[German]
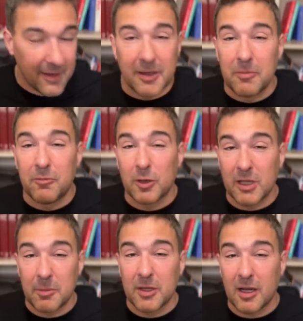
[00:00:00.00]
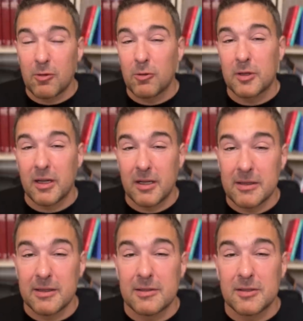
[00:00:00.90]
dem Vornamen nach zu urteilen,
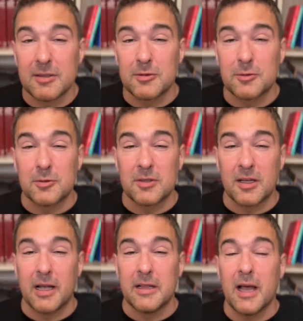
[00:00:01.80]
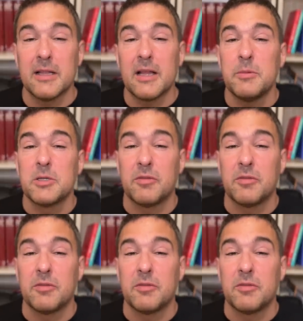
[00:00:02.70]
ist sie sozusagen eine Einheimische,